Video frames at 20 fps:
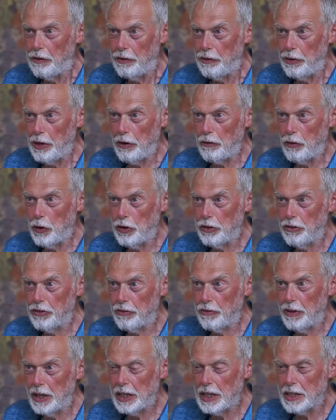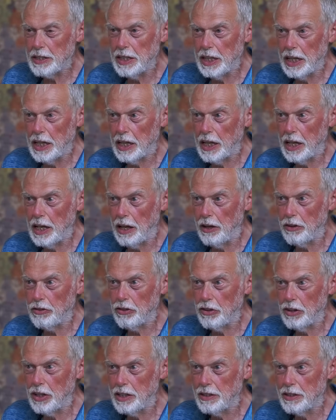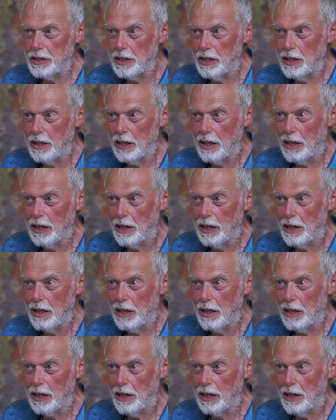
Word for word: nervös, wenn das nicht genau so ist.